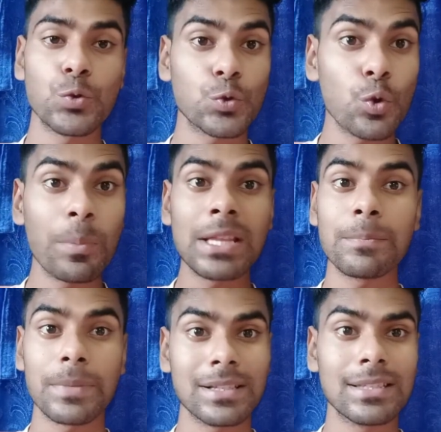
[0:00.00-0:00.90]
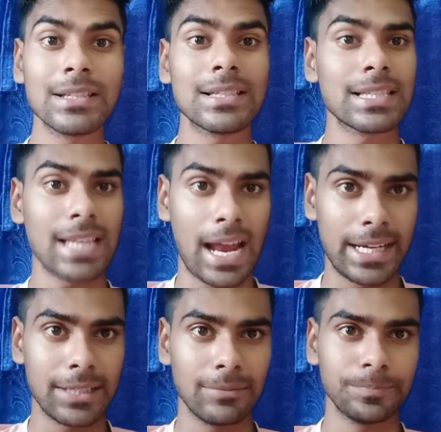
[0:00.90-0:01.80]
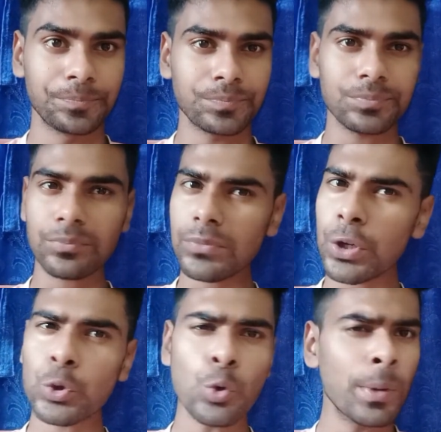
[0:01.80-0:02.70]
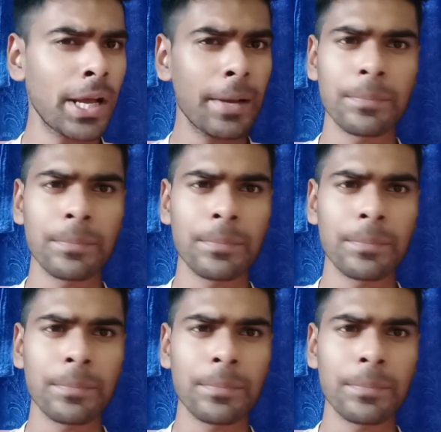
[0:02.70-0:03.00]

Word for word: সুমিত পাসির স্ট্যাট তোমরা